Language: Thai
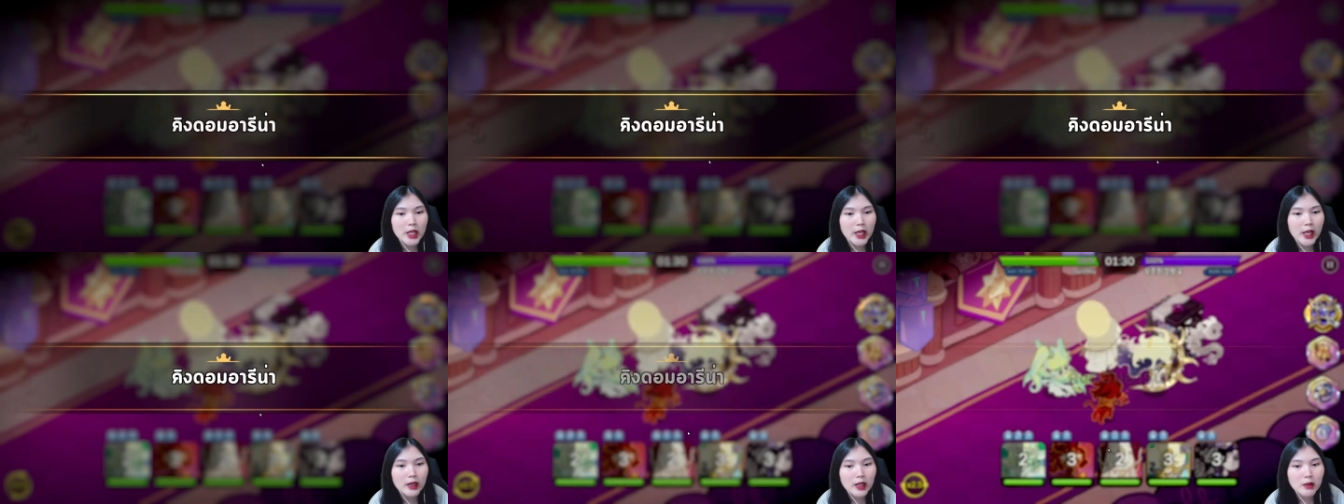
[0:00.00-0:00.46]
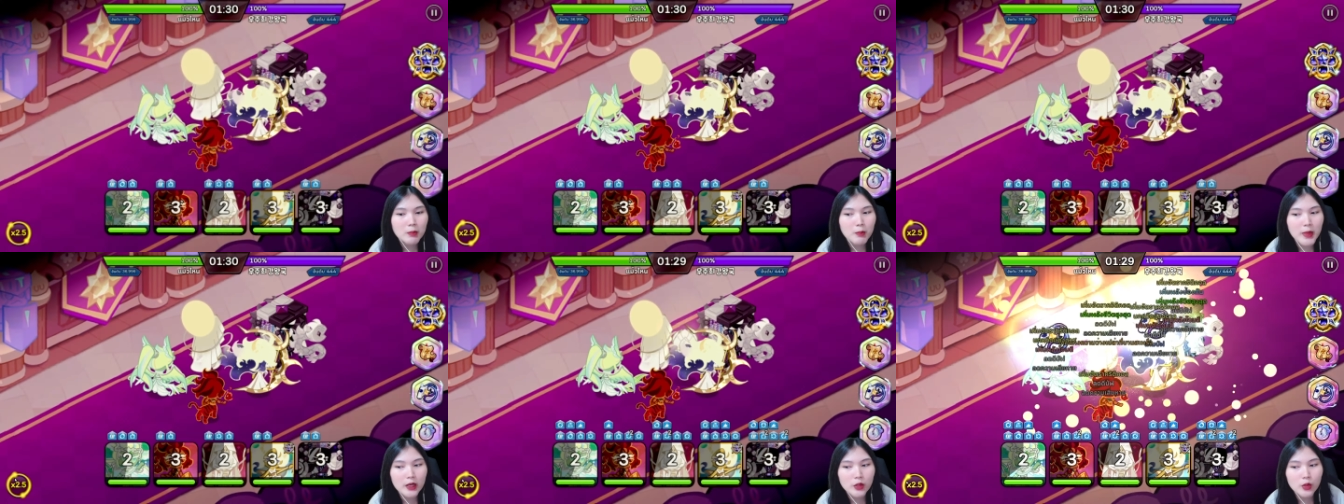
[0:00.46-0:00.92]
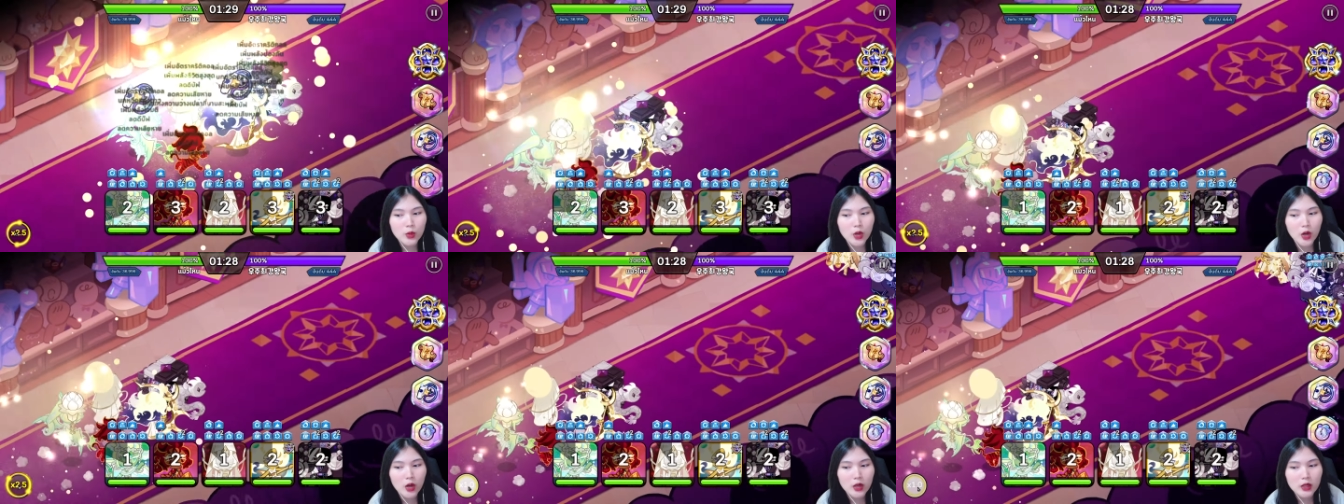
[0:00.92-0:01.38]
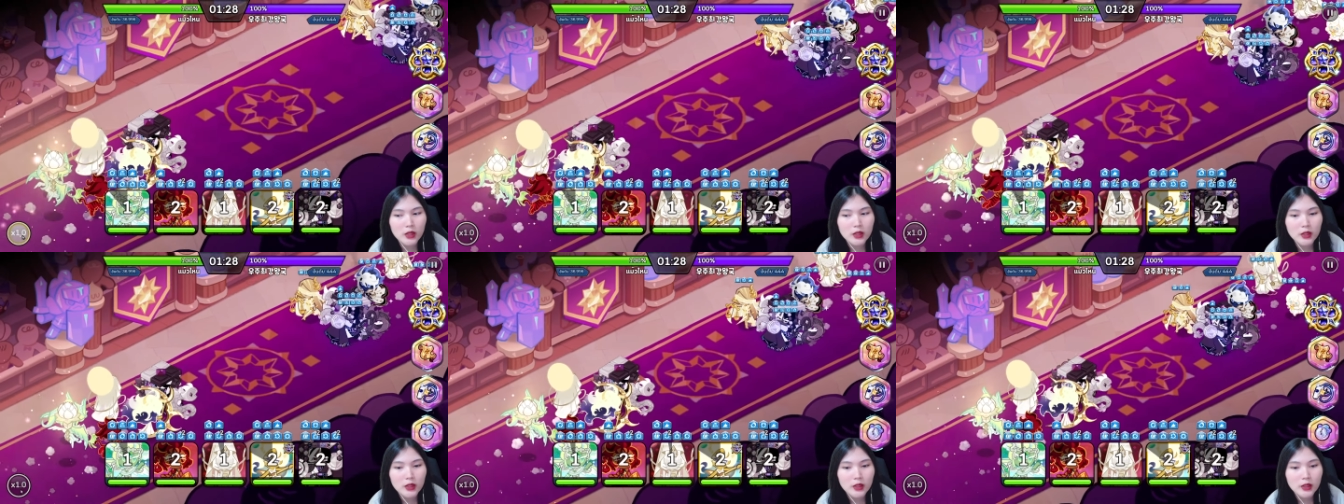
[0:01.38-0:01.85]
แค่นัทเม็ดดูก่อน
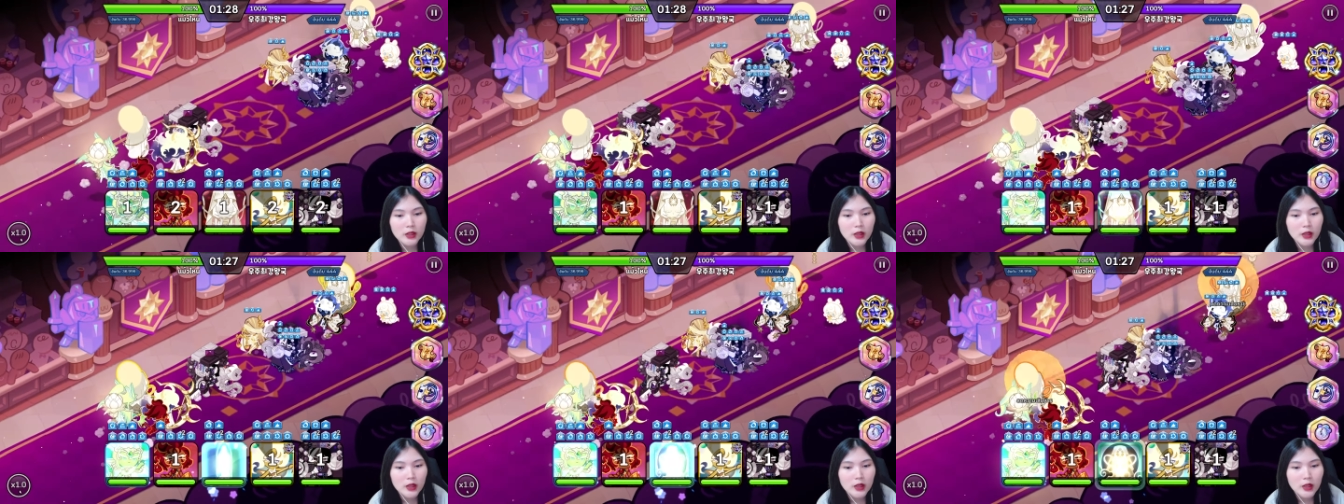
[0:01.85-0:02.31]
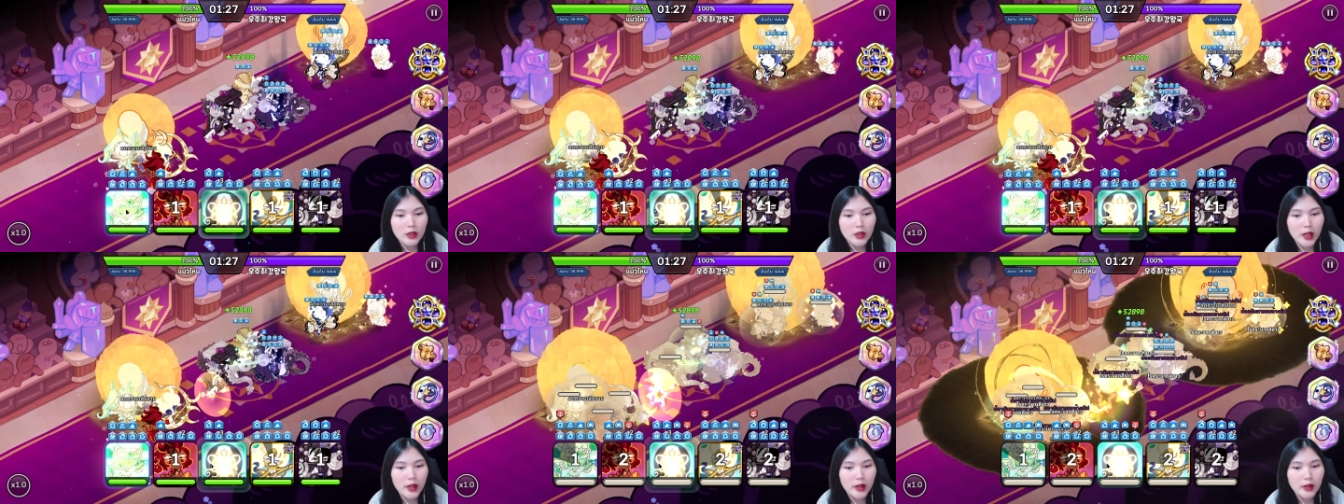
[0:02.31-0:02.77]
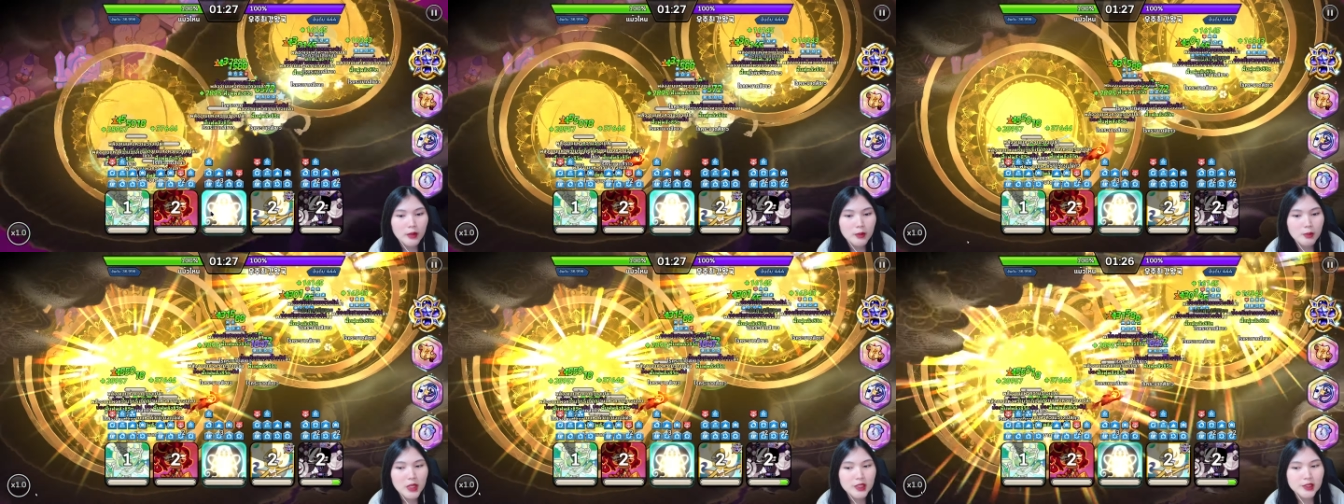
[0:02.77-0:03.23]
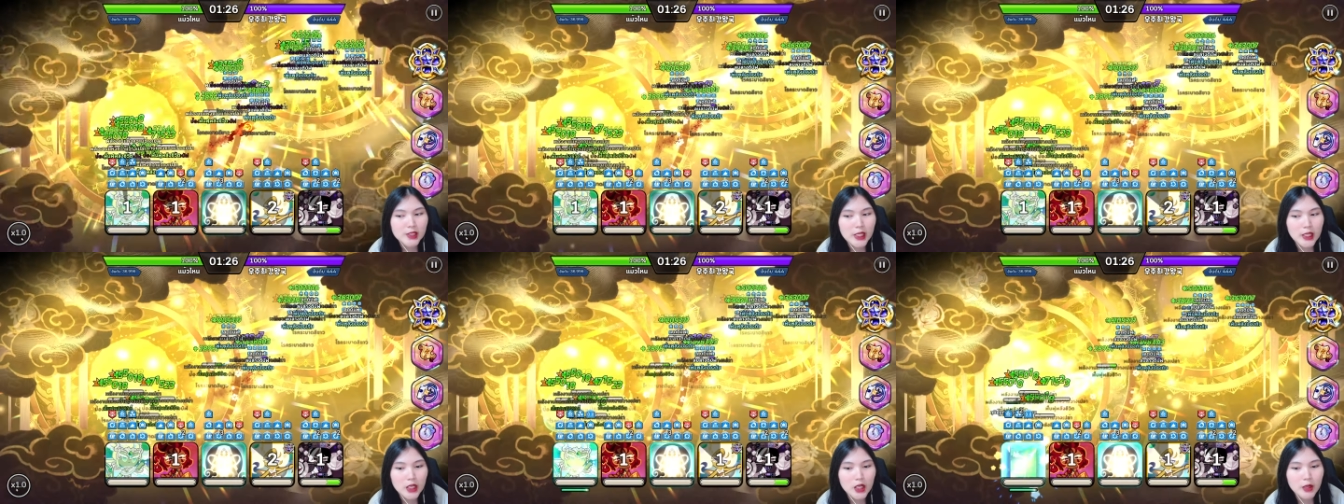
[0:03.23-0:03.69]
อ่ะ
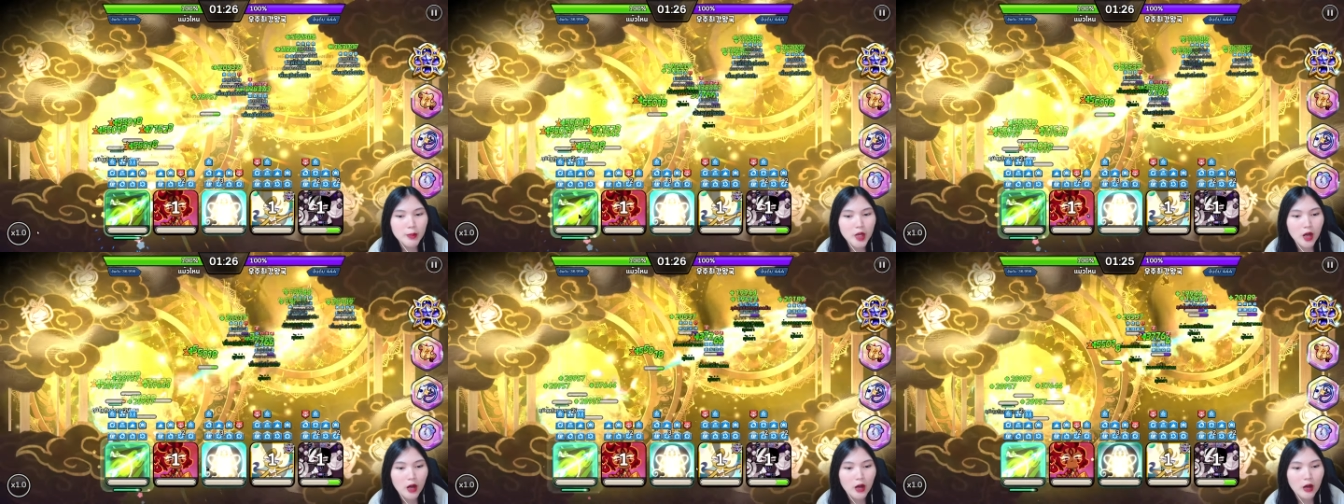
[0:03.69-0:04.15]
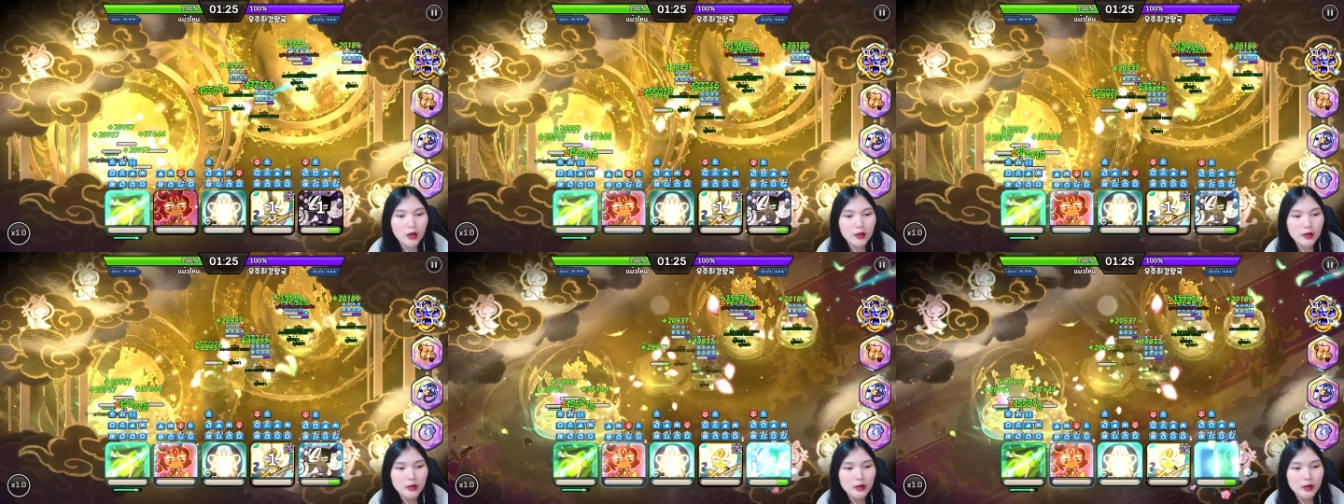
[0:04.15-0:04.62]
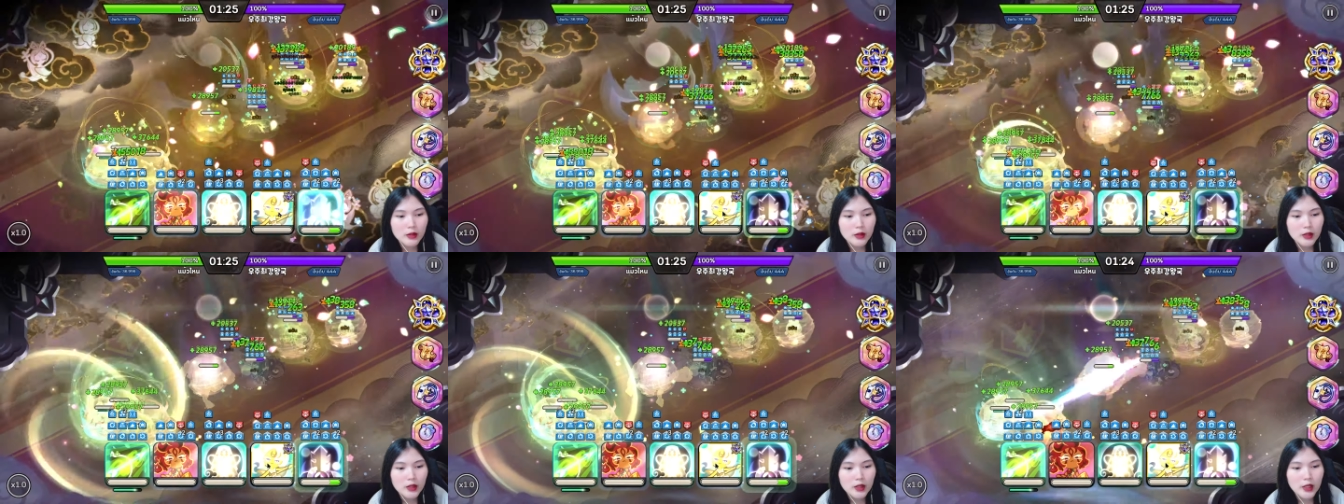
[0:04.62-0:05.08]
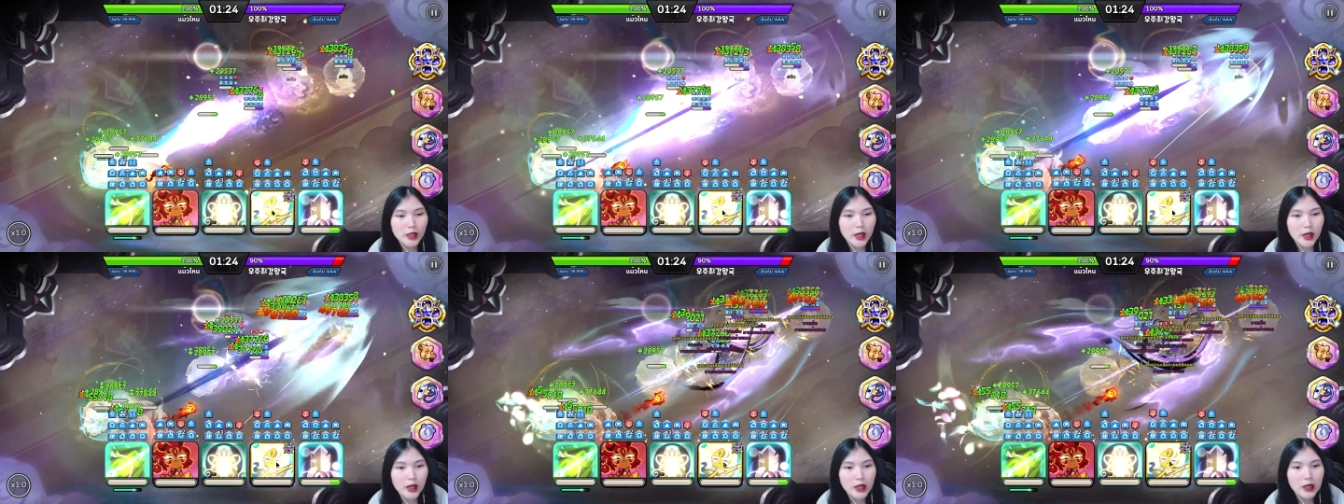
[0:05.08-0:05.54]
Mystic เริ่มก่อนนี่
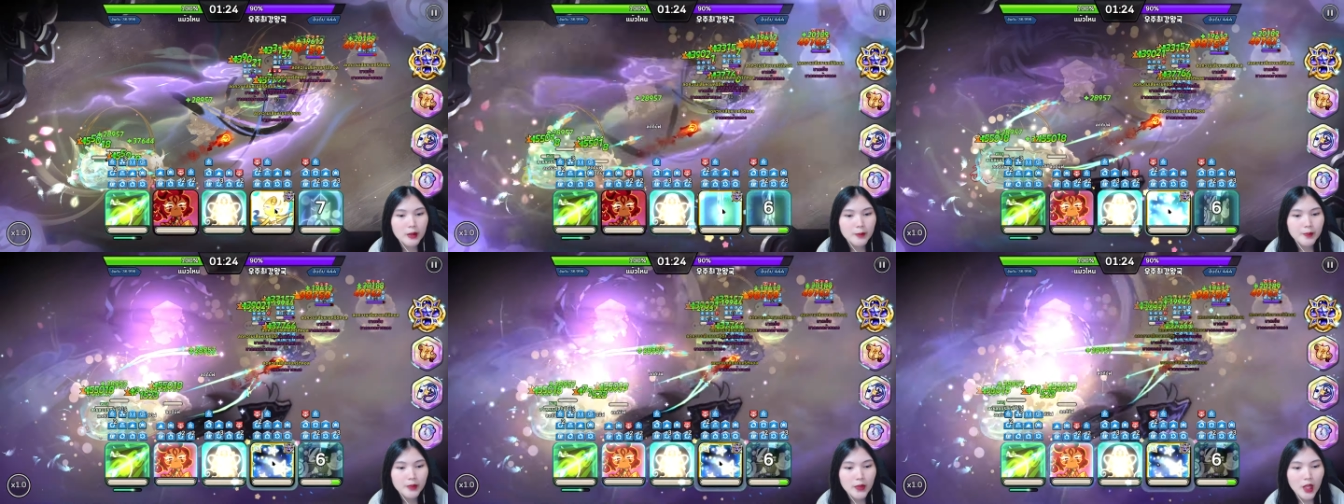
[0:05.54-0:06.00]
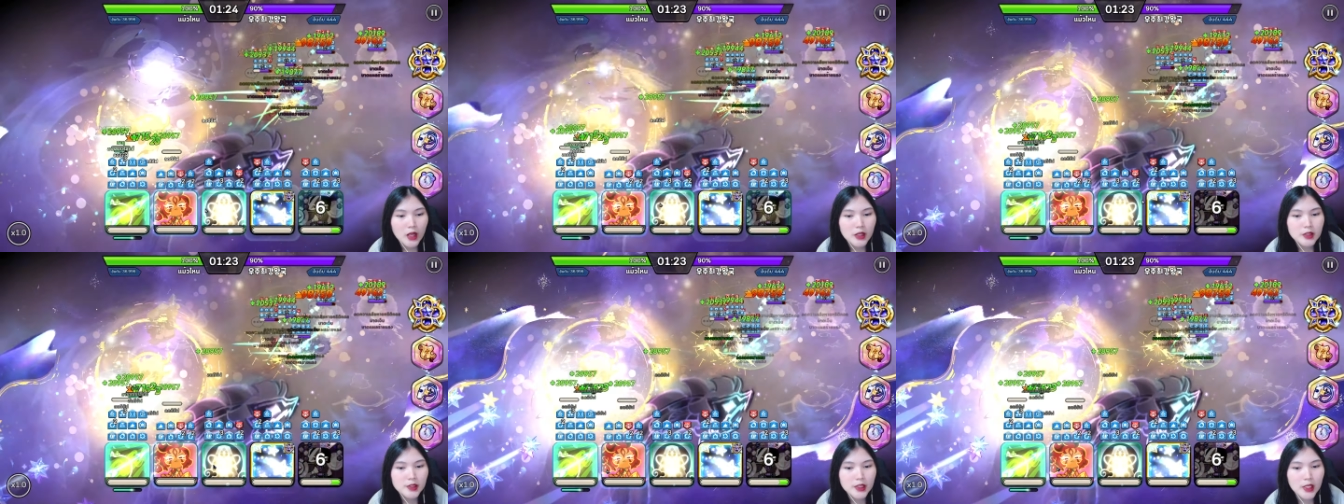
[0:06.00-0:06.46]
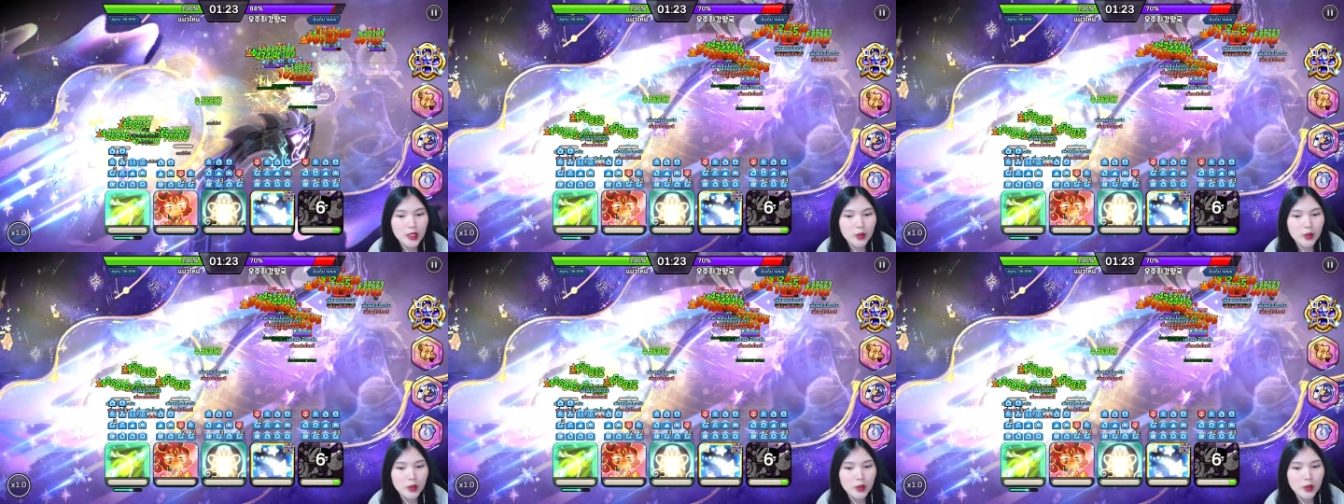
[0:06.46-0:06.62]
นะคะสกิล